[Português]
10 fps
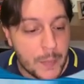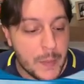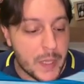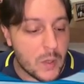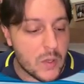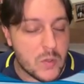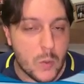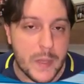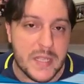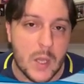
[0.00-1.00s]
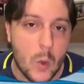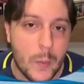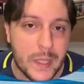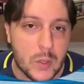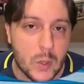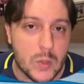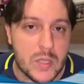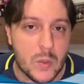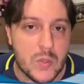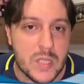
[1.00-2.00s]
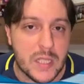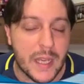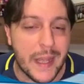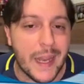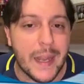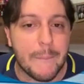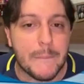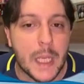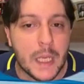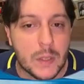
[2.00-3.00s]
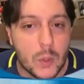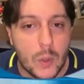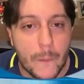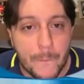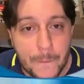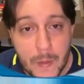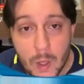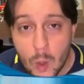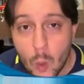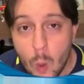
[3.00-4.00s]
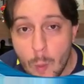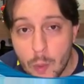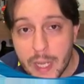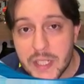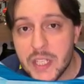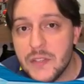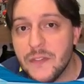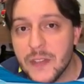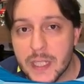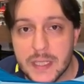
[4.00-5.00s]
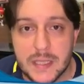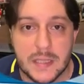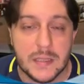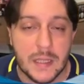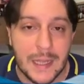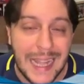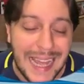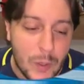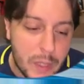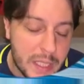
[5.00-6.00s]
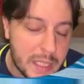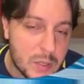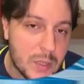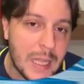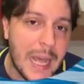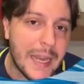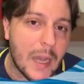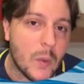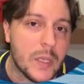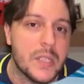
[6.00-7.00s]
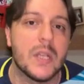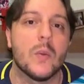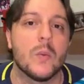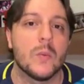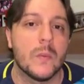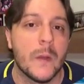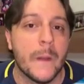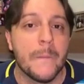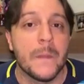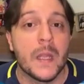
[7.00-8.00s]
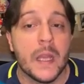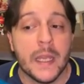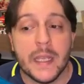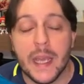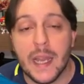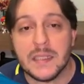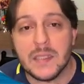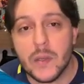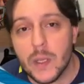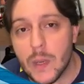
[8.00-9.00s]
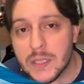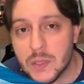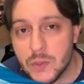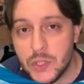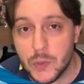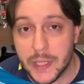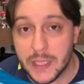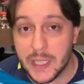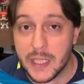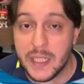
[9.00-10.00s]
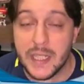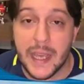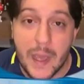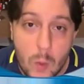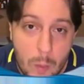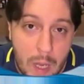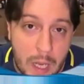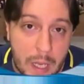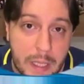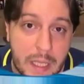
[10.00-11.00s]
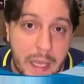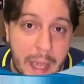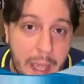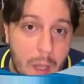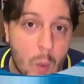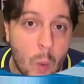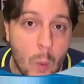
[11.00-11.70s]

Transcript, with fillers: Primeiro, nós vamos começar com uma introduçãozinha, relembrando como que a gente fez lá no início, lá na quântica 1, em relação à equação de Schrödinger, que é uma, que é